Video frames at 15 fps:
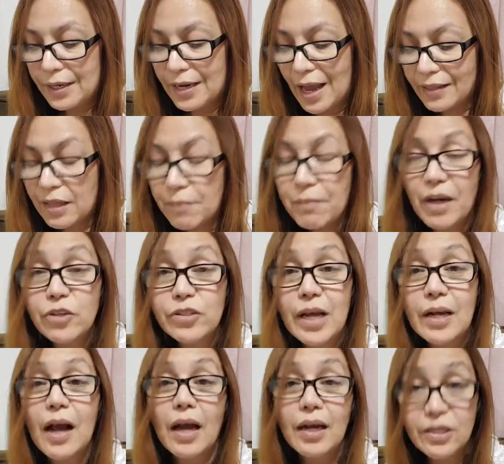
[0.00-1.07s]
lahat ng mga ano
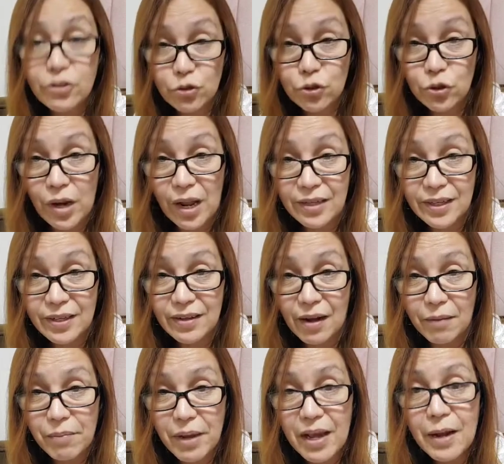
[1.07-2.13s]
hanggang alas 8 lang ng
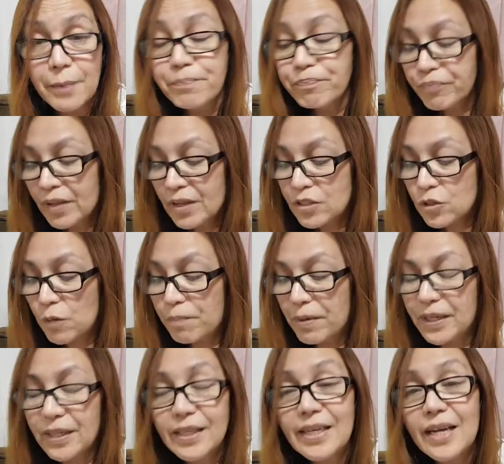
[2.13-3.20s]
gabi So
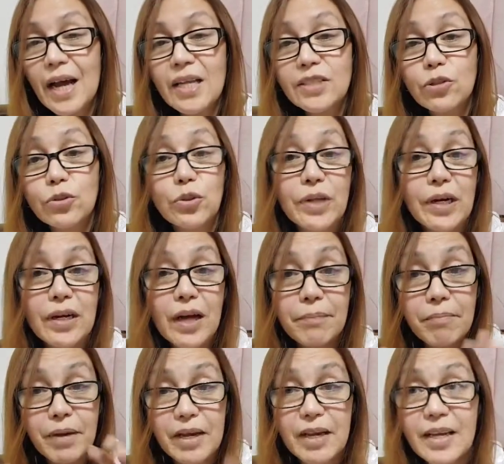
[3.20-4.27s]
pagdating ng alas 8 ng
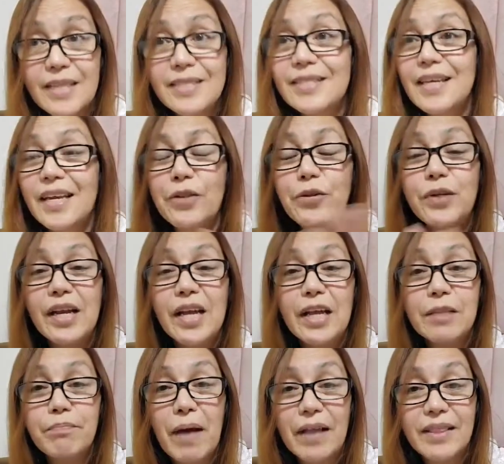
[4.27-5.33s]
gabi, isarado na
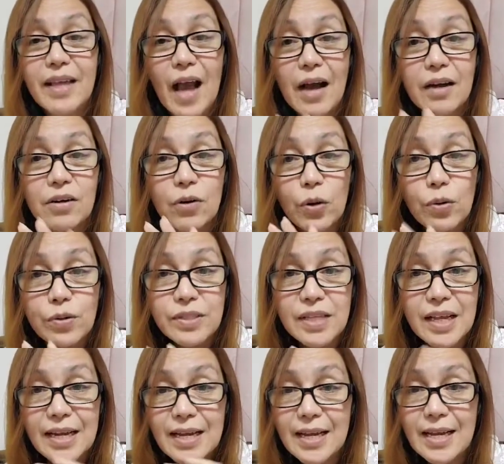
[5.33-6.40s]
lahat pati ang
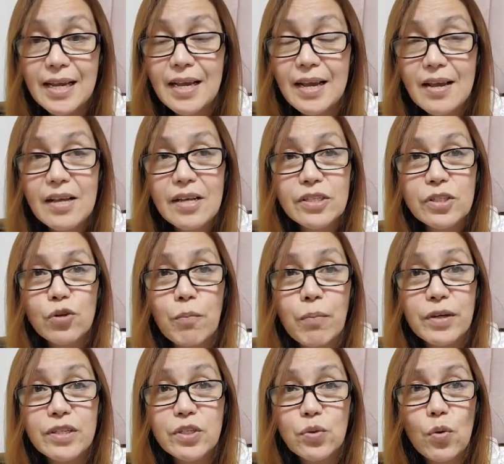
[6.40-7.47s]
grocery,
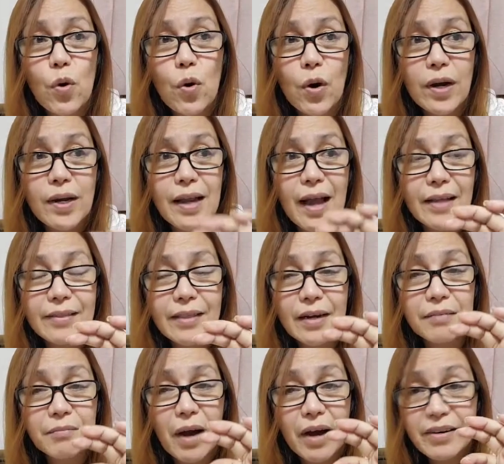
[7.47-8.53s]
superstore, lahat
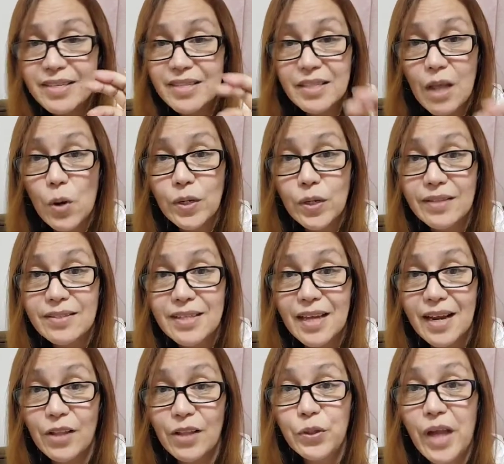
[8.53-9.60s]
ng mga restaurant
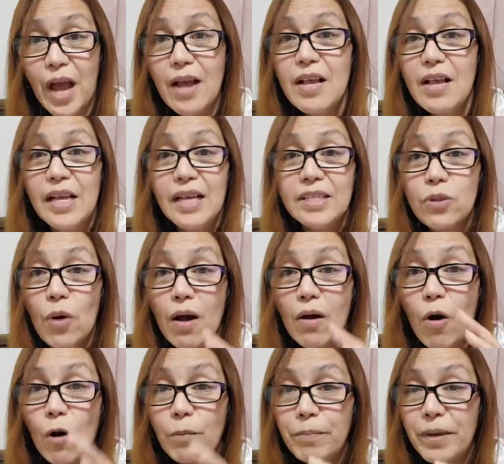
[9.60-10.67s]
sarado na. So ang
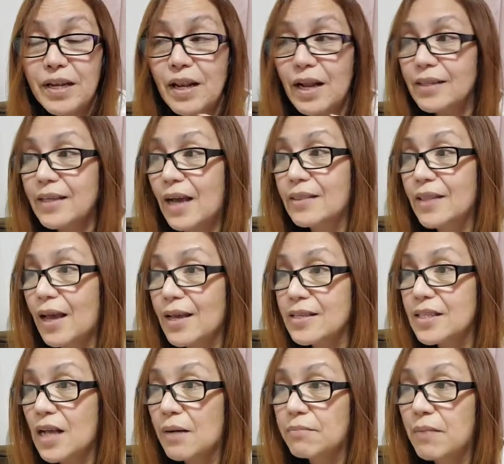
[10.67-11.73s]
open lang yata
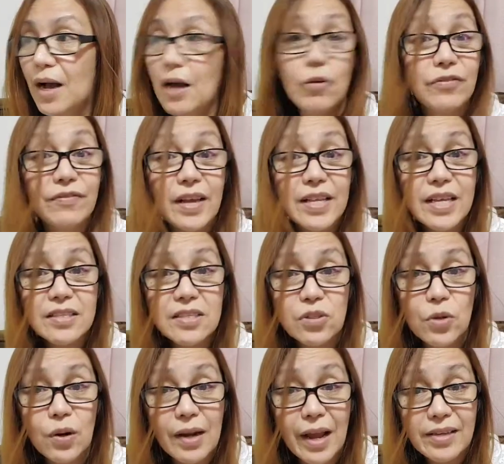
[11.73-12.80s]
is ang mga convenience
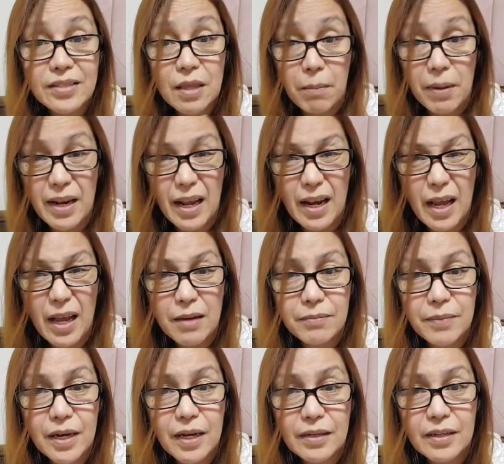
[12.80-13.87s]
store like
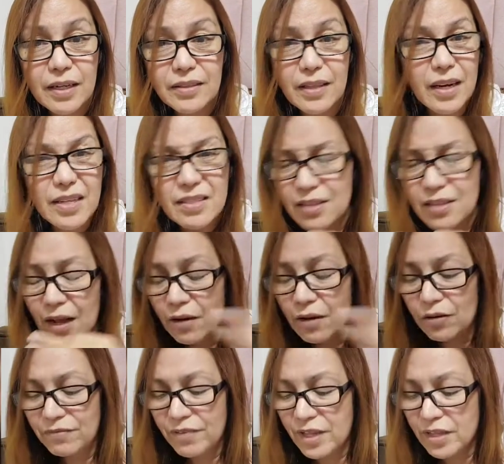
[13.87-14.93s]
7-Eleven and the rest sa
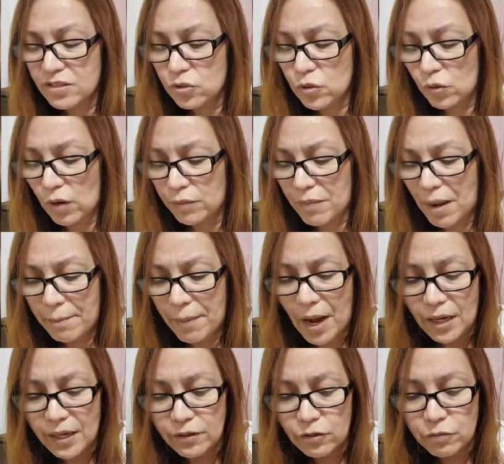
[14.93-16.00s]
convenience store kung ano mga
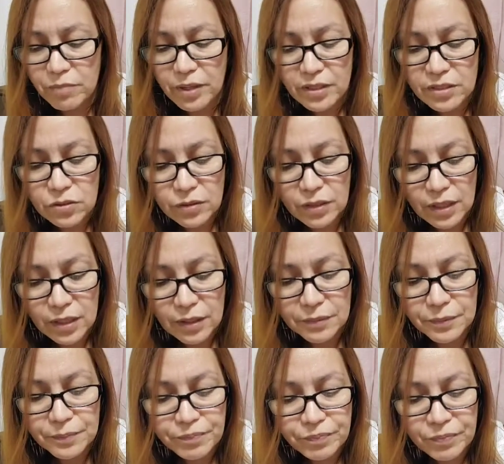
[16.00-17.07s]
pangalan ng convenience store na yan.